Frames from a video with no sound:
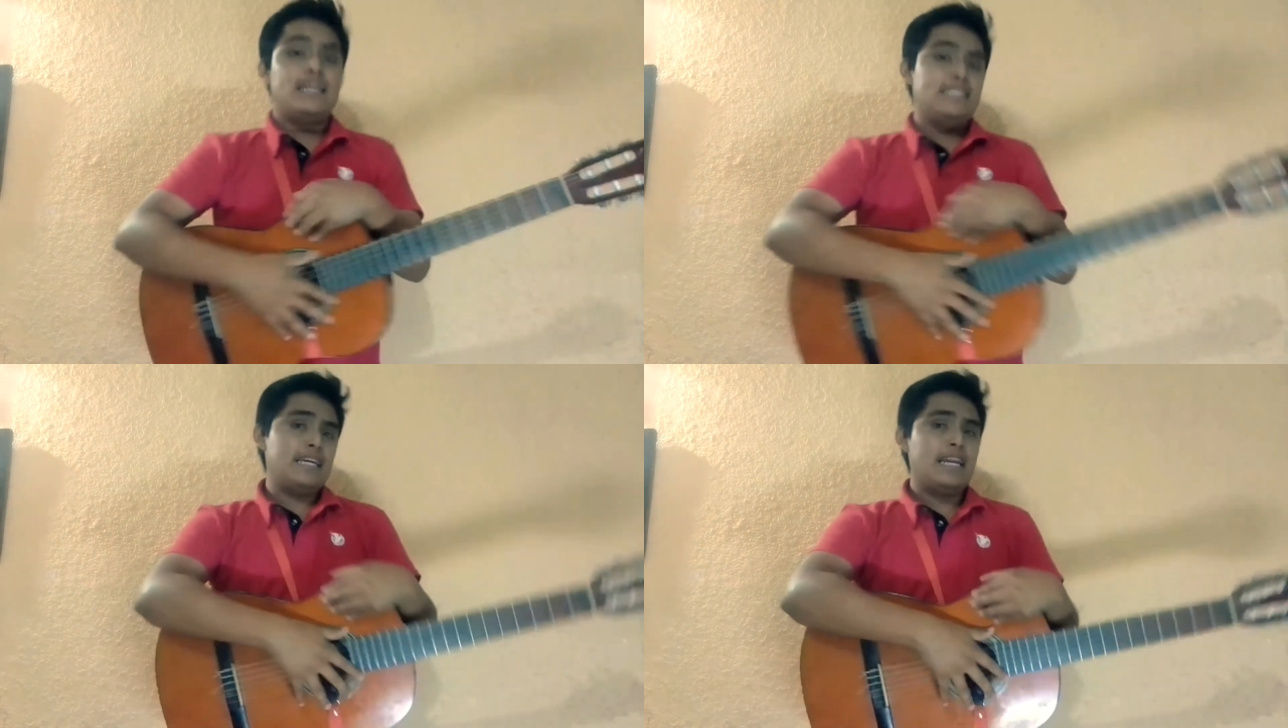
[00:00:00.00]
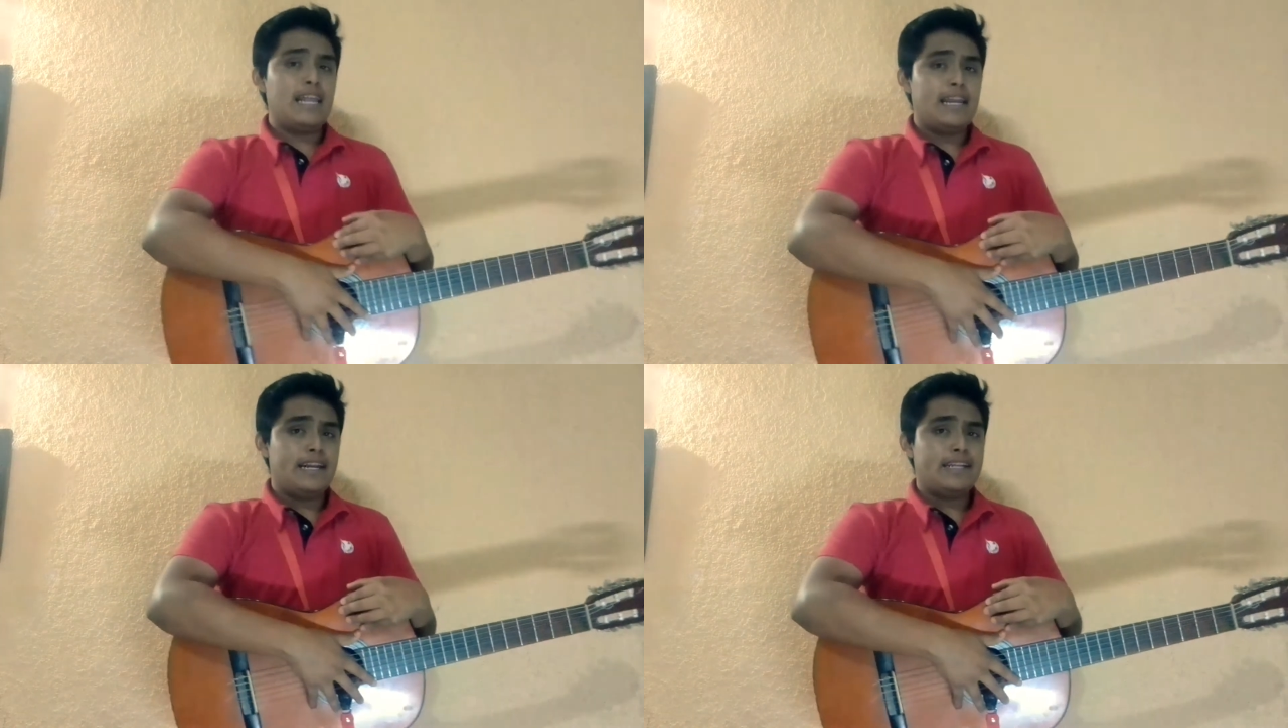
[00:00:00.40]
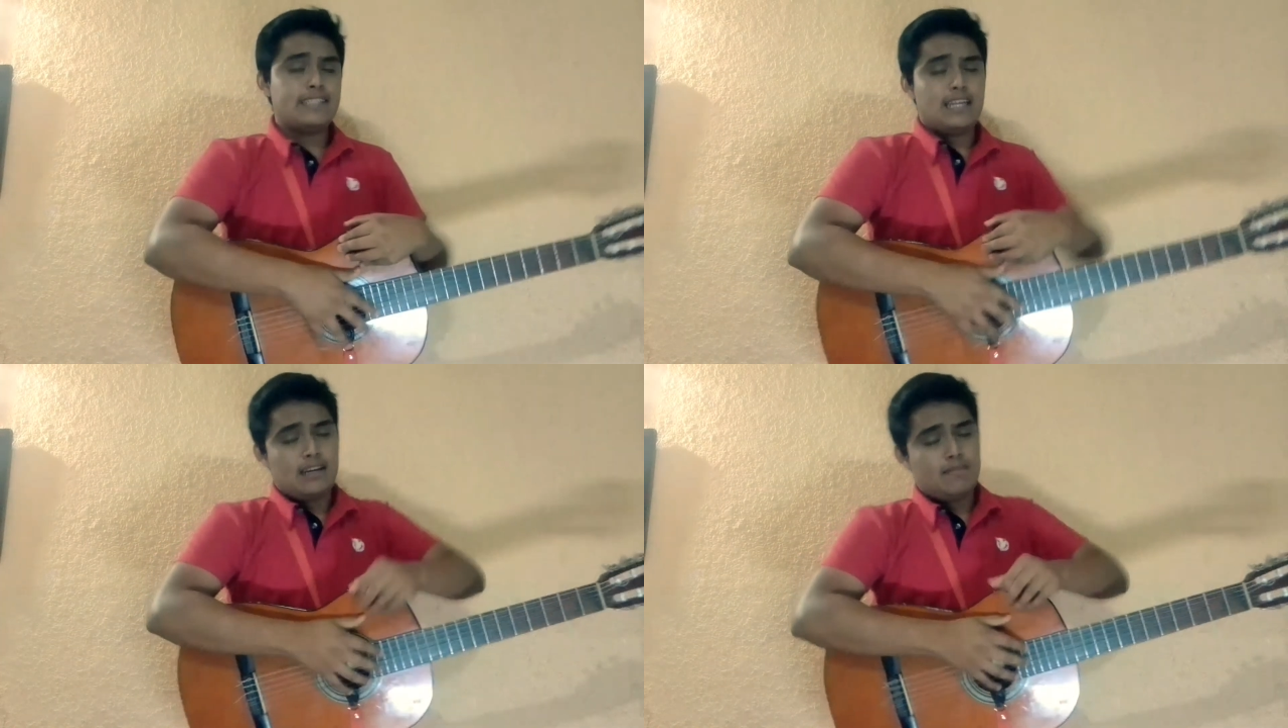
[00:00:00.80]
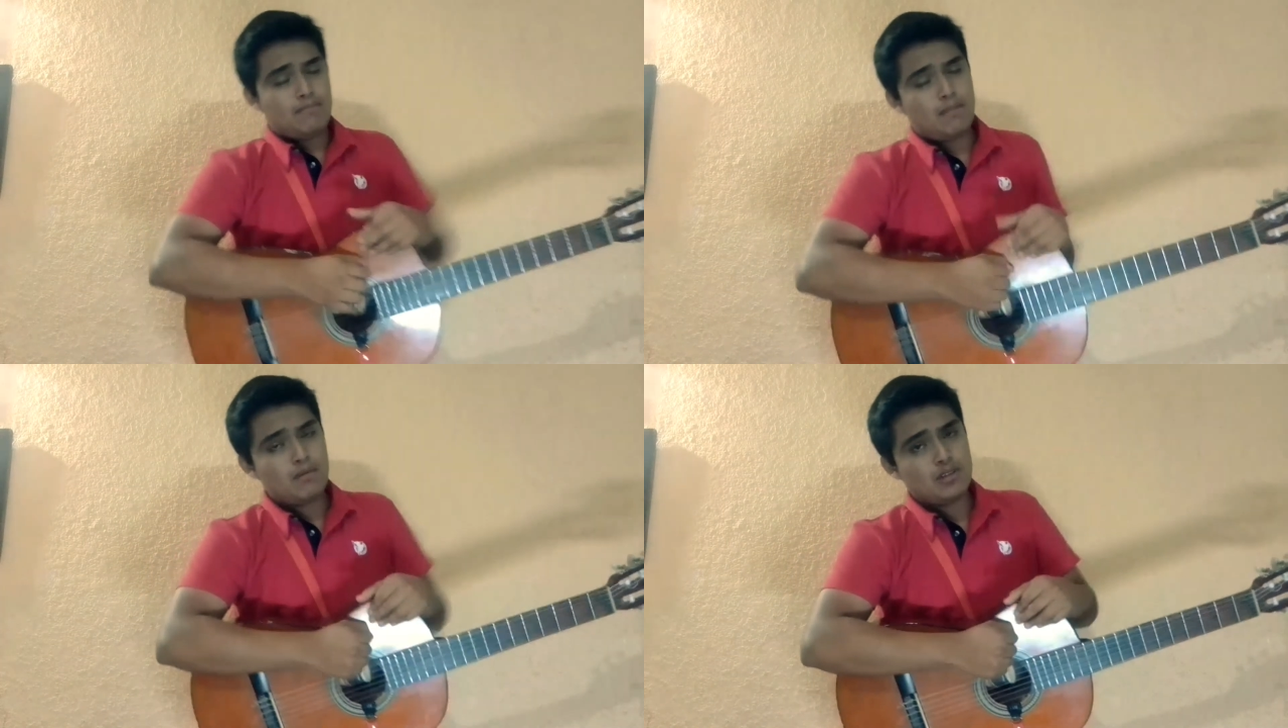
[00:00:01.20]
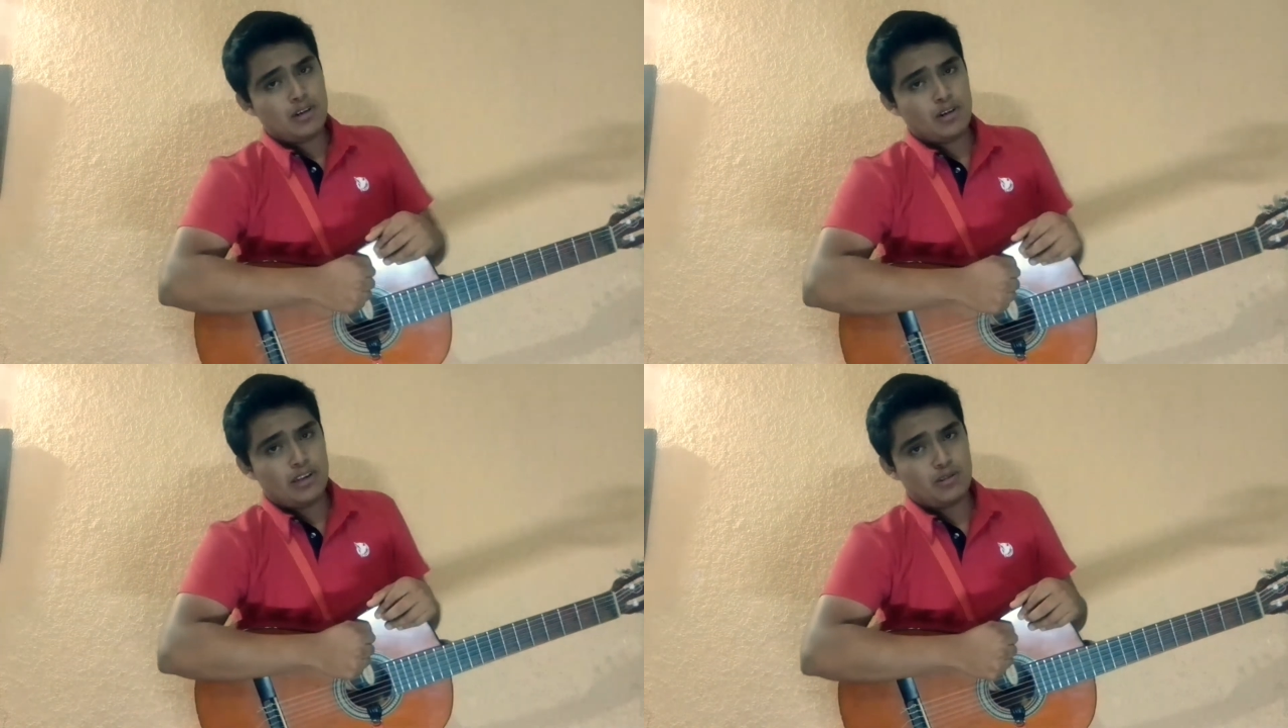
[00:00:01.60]
Así que nada nenes, vamos a
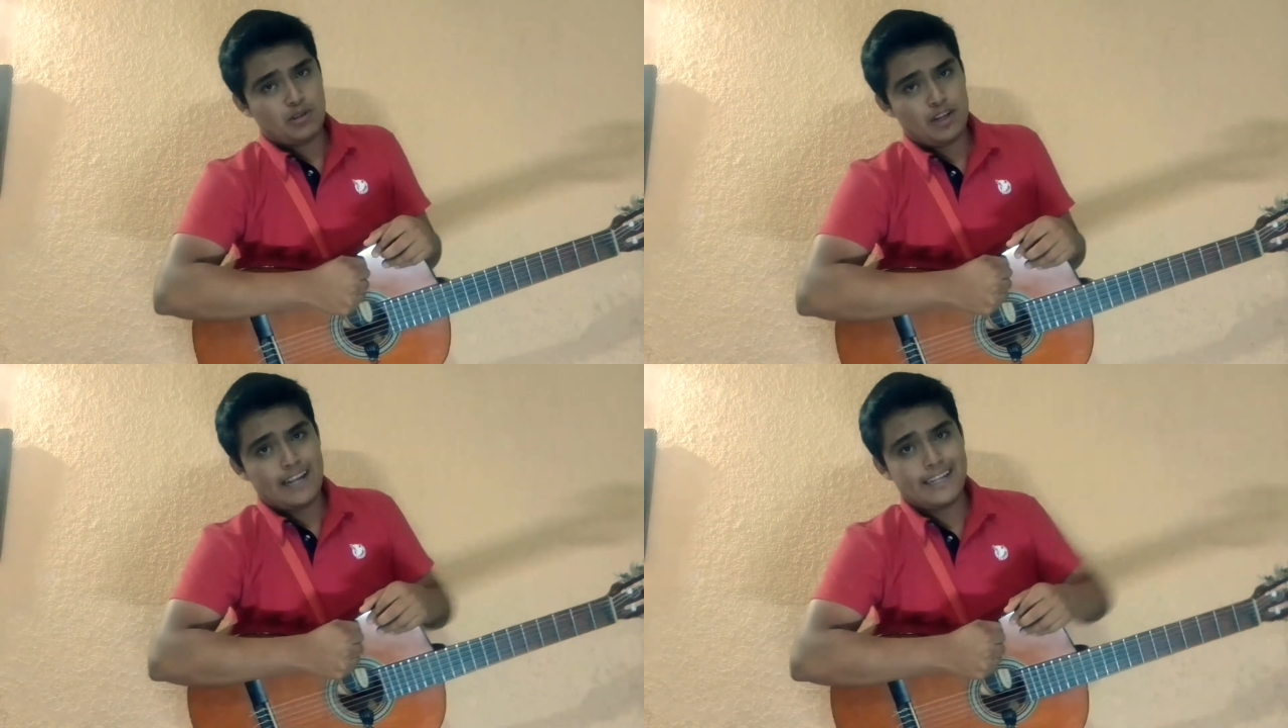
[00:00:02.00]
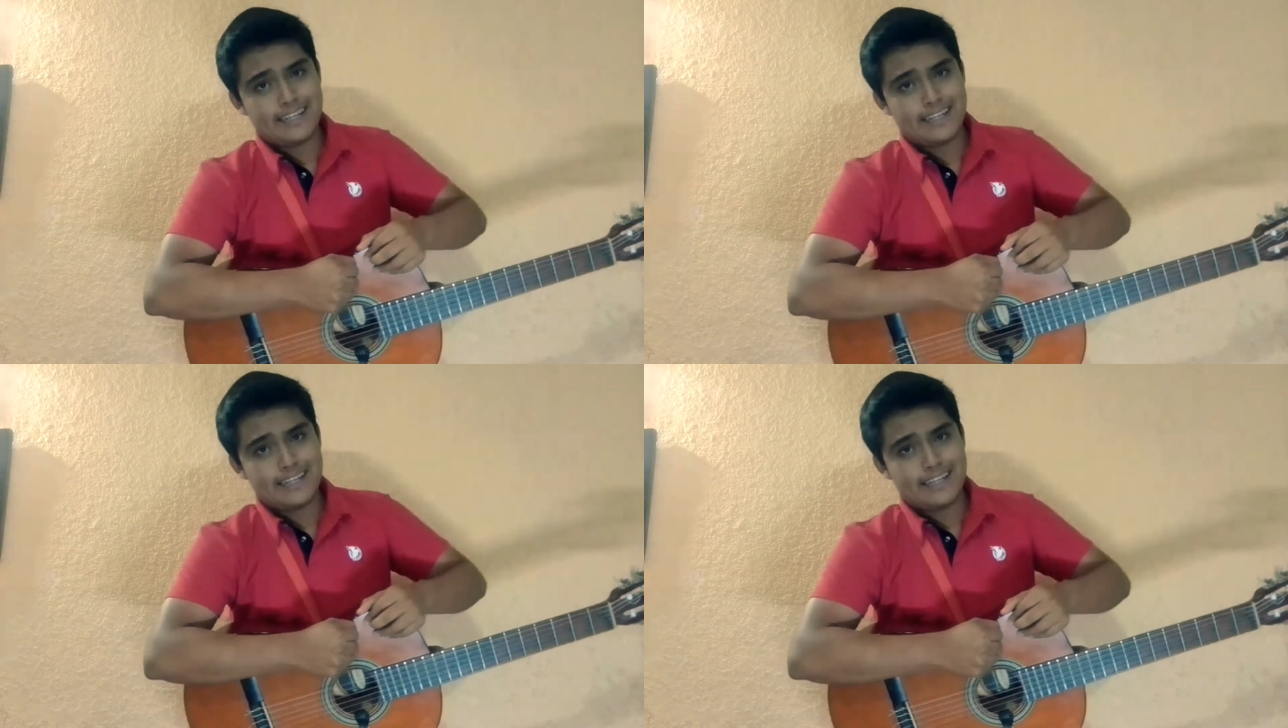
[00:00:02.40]
seguir con el tutorial